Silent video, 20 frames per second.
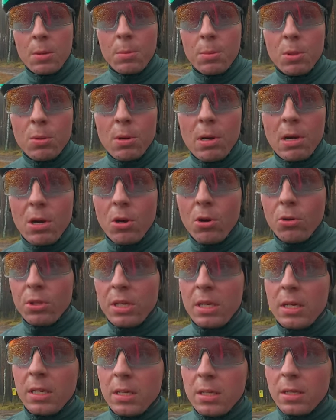Była
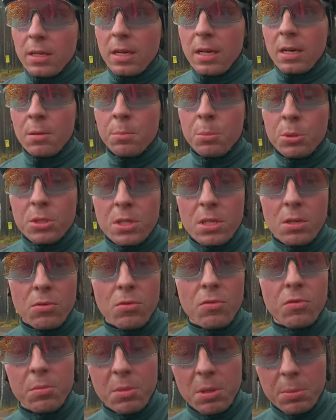ona na
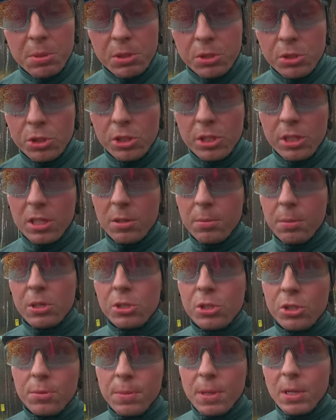podstawowym napędzie chyba
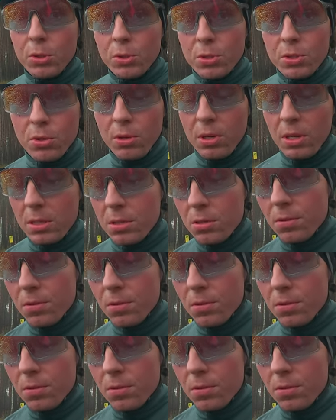Shimano Sora,